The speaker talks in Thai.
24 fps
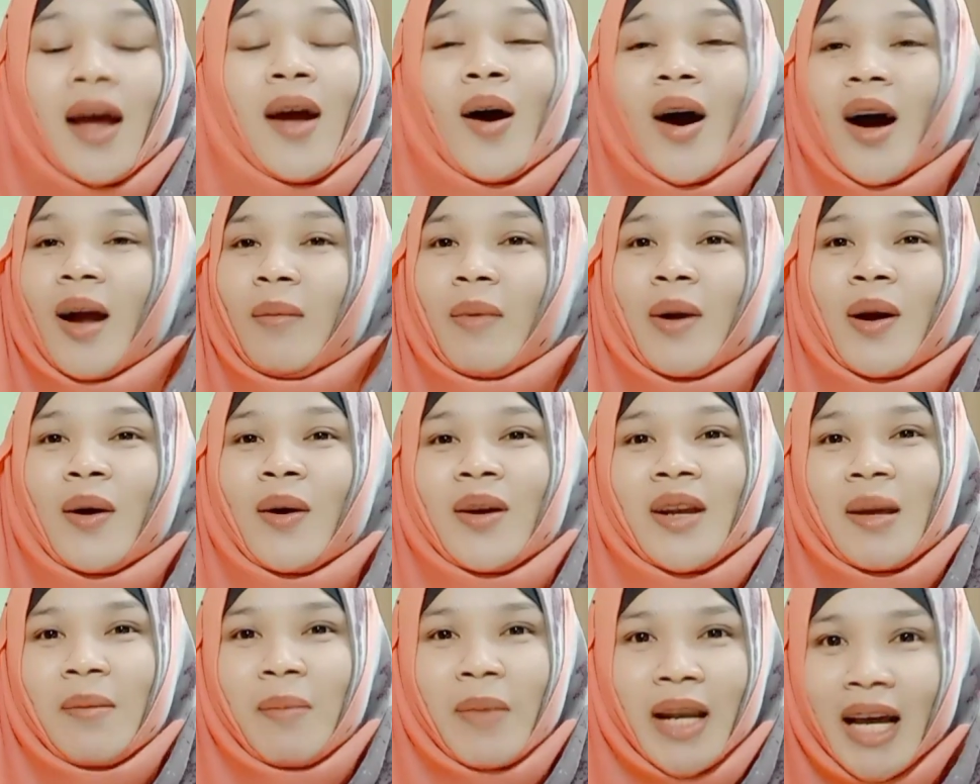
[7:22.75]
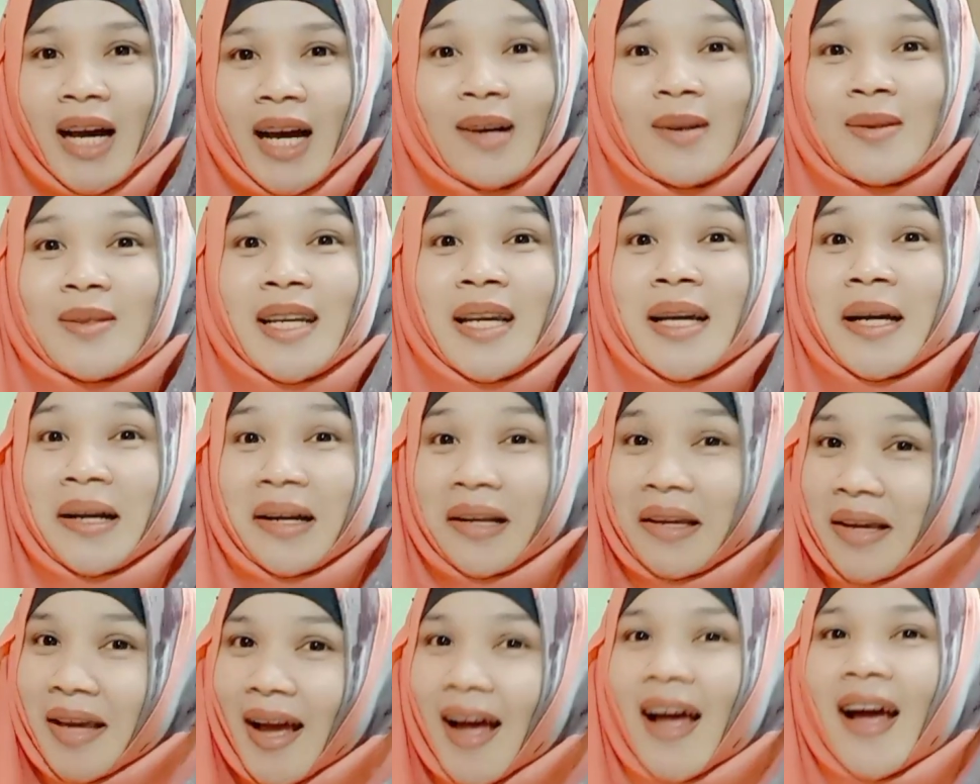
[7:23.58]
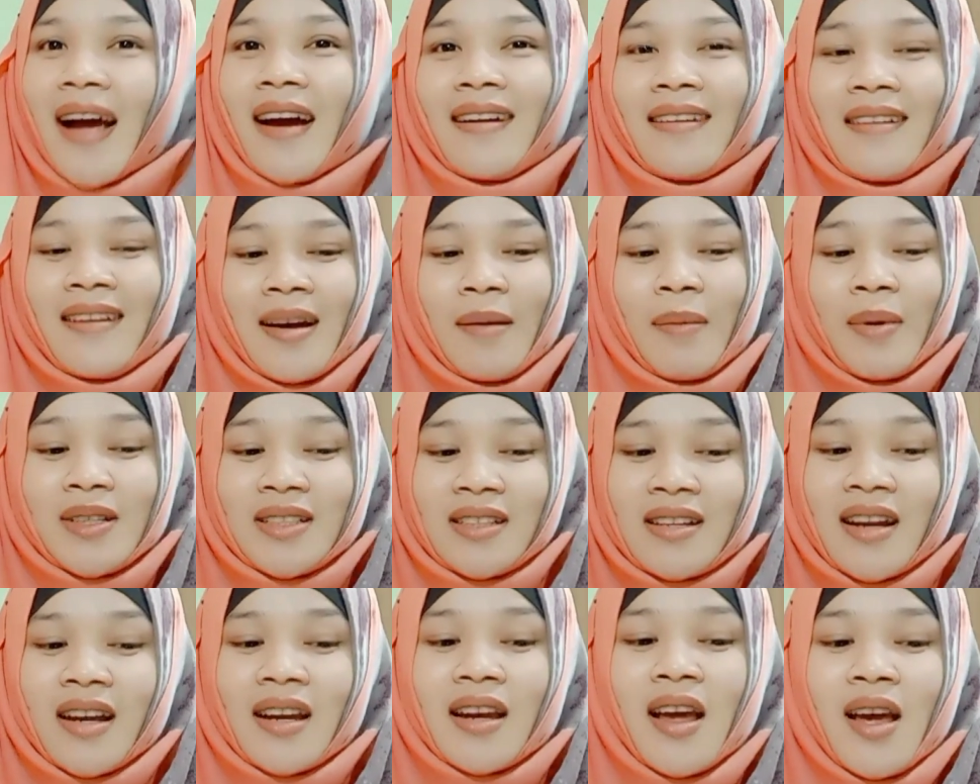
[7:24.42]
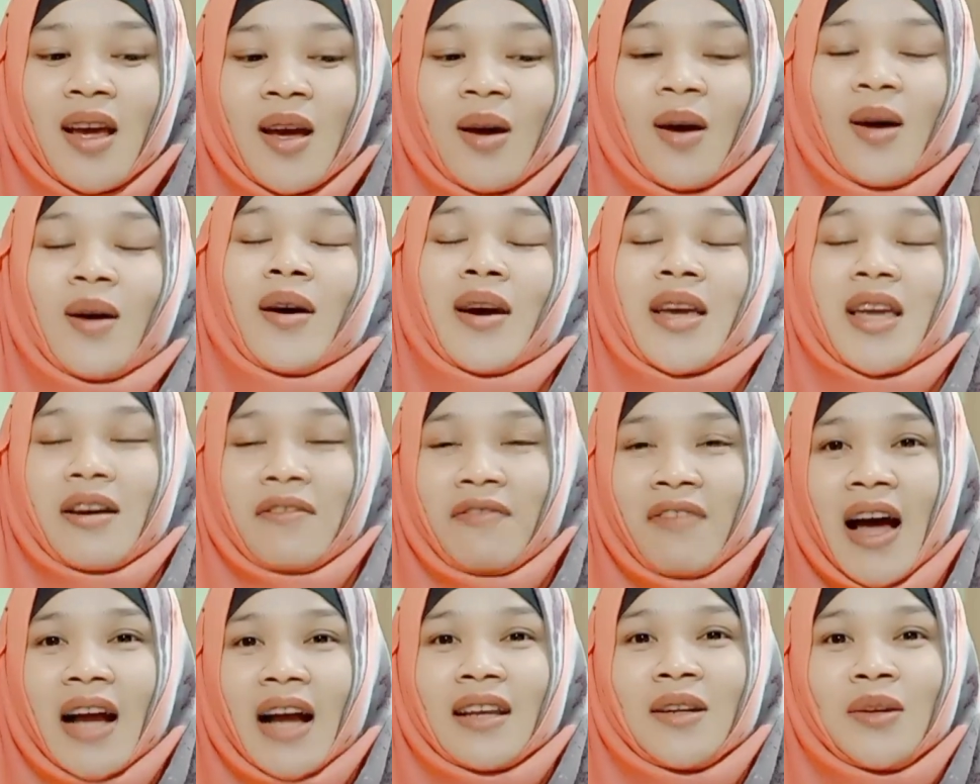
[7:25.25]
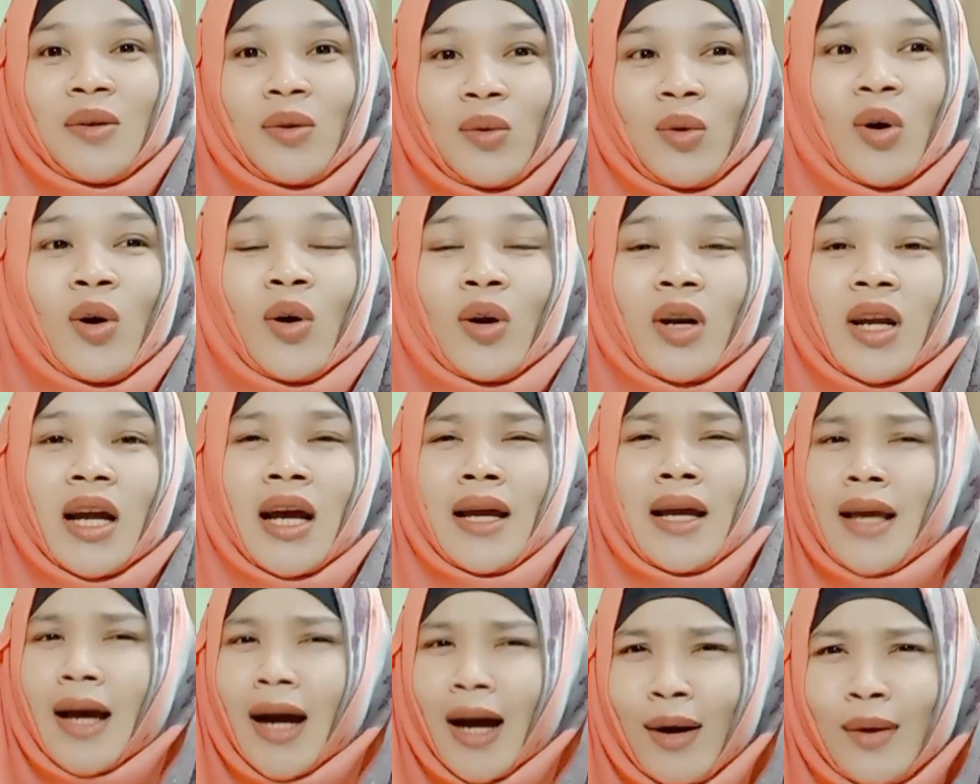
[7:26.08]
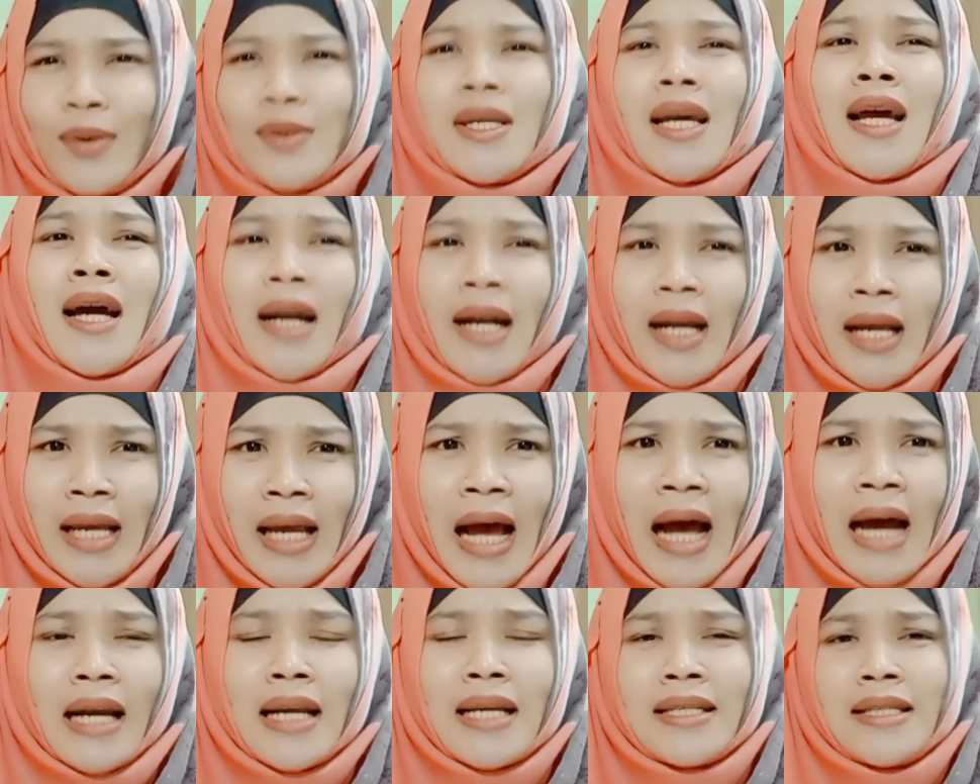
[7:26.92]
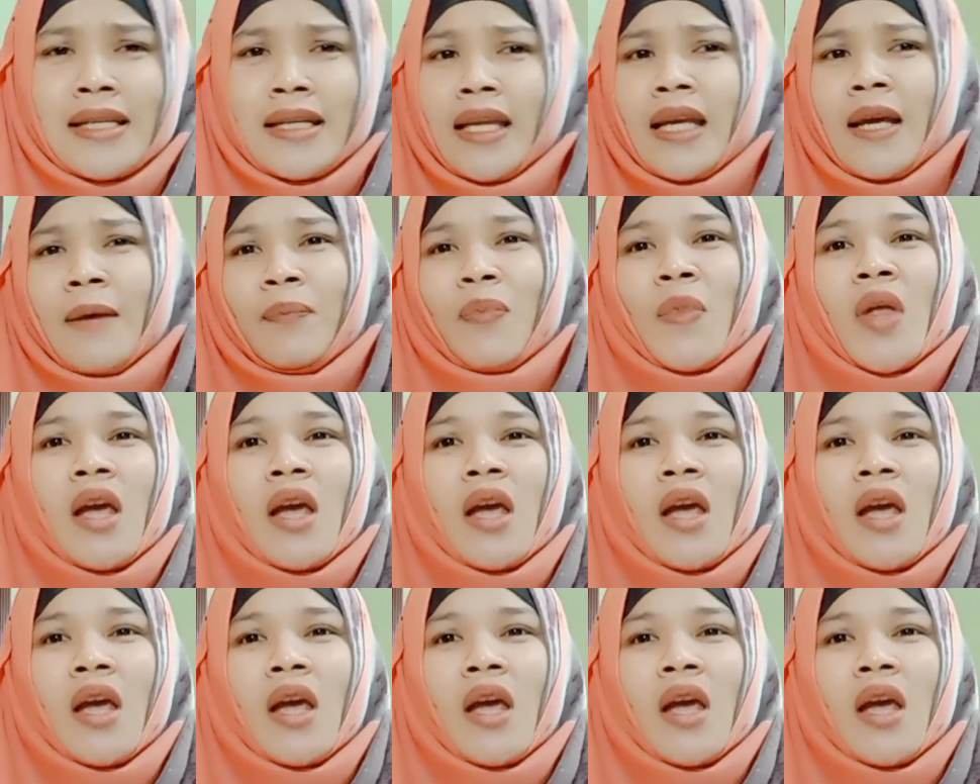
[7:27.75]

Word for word: ขวัญเป็นคนที่ไม่ได้เข้าใจอะไรยากนะคะเพราะฉะนั้นขวัญก็อยากฝากถึงทุกๆคนนะคะอย่าเข้าใจอะไรยากในสิ่งที่